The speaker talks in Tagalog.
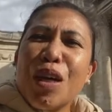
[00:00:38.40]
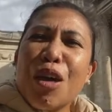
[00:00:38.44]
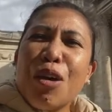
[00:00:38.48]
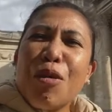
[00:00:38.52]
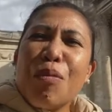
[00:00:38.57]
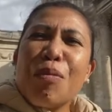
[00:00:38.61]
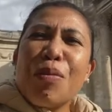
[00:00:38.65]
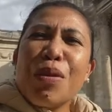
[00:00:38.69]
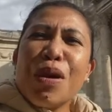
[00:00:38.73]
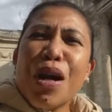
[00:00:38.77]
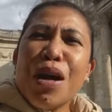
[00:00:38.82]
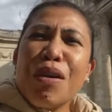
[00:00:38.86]

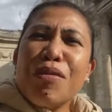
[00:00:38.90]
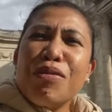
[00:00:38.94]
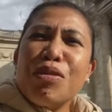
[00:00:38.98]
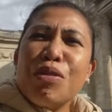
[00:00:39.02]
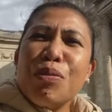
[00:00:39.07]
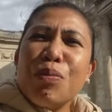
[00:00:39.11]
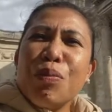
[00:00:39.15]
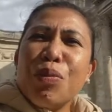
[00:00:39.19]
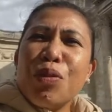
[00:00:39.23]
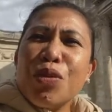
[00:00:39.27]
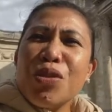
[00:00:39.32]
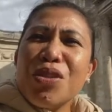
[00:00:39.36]
bravo
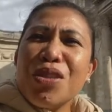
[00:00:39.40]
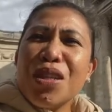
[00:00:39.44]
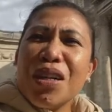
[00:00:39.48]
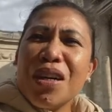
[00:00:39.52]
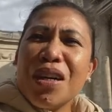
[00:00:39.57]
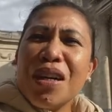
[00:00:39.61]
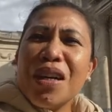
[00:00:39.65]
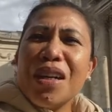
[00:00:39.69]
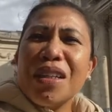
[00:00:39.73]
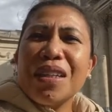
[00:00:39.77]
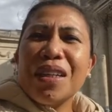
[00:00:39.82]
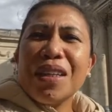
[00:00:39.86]
po
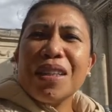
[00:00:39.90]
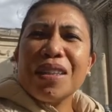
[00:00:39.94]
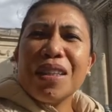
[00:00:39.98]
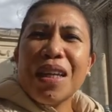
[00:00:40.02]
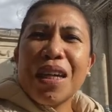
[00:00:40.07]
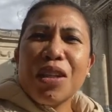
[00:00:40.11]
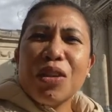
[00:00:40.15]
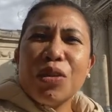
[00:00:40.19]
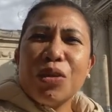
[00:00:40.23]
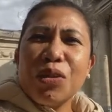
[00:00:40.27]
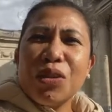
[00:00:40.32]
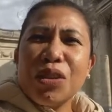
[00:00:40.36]
sa
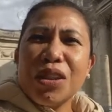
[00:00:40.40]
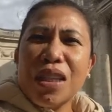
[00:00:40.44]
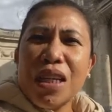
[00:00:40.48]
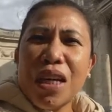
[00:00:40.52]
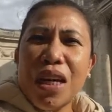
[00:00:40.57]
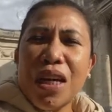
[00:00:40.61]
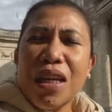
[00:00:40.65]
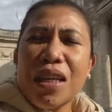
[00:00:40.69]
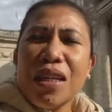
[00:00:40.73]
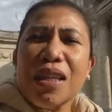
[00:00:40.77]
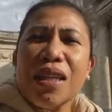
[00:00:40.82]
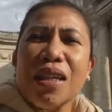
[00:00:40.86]
nagtanong
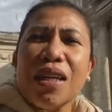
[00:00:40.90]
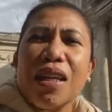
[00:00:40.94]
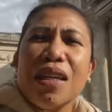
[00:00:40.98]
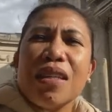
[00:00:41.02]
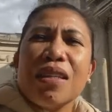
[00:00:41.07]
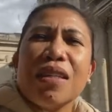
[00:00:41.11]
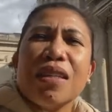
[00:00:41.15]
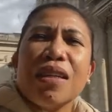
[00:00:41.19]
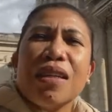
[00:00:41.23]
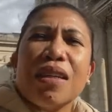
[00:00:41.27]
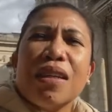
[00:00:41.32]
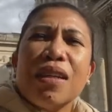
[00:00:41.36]
niyan
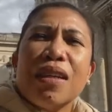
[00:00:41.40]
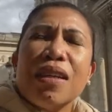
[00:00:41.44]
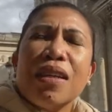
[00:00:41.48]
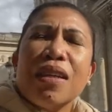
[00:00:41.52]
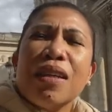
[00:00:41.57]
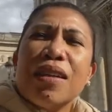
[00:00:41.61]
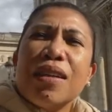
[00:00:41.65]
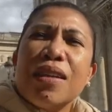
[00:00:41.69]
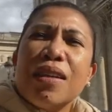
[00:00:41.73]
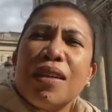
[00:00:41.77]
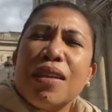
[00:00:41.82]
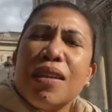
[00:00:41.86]
kasi
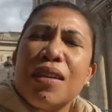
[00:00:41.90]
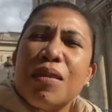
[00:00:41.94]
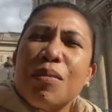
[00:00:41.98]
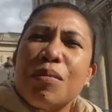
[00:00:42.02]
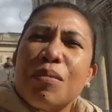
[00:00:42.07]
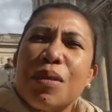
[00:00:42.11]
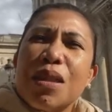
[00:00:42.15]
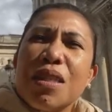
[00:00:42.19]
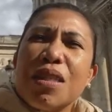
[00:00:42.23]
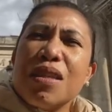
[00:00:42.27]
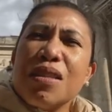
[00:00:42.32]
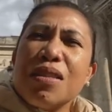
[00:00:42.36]

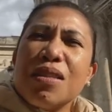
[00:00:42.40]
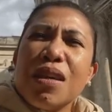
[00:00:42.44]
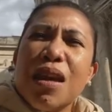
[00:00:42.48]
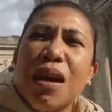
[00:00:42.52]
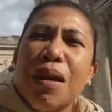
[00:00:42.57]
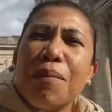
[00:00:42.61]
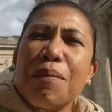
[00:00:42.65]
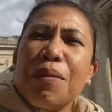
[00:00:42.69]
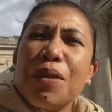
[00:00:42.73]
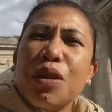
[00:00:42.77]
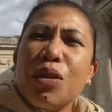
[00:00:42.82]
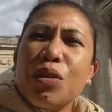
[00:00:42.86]

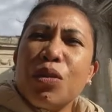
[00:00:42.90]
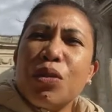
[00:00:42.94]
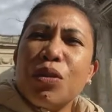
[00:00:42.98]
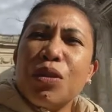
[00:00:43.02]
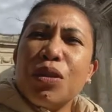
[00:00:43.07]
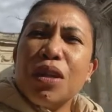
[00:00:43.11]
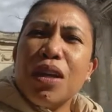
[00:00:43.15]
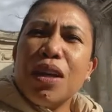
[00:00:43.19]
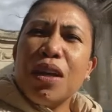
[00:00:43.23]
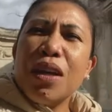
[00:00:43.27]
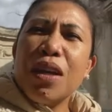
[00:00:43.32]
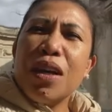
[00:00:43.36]
masasabi ko
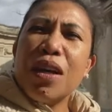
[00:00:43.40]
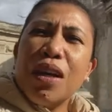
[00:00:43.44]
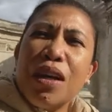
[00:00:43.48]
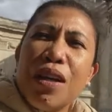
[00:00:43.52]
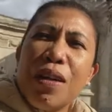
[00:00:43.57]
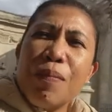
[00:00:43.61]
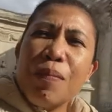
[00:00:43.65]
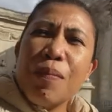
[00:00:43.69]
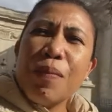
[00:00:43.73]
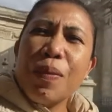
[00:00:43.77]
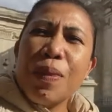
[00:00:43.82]
na